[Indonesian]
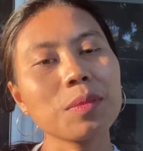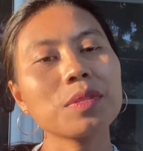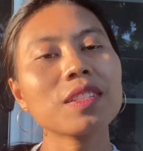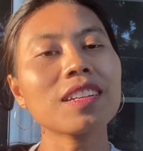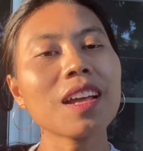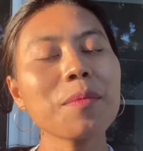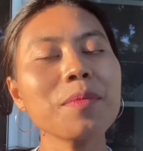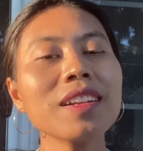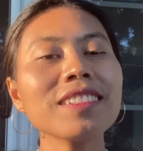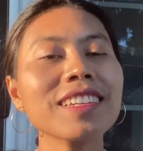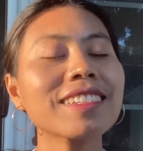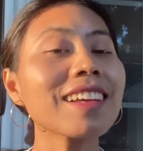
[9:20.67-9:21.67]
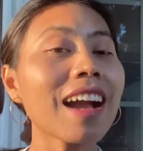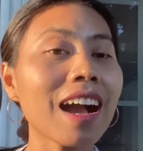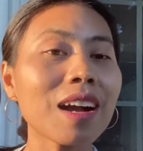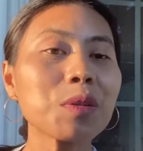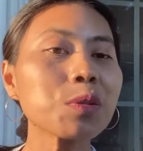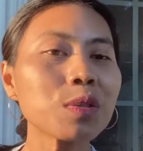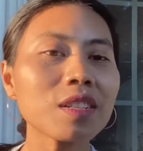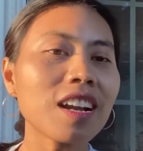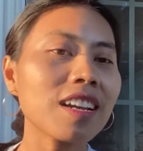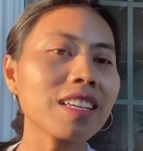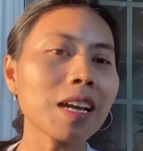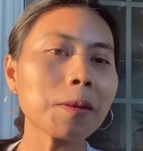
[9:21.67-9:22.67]
bisa diambil jadi aku
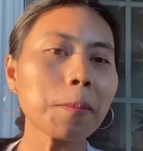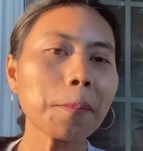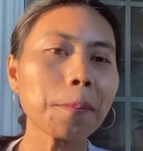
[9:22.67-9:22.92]
sekalian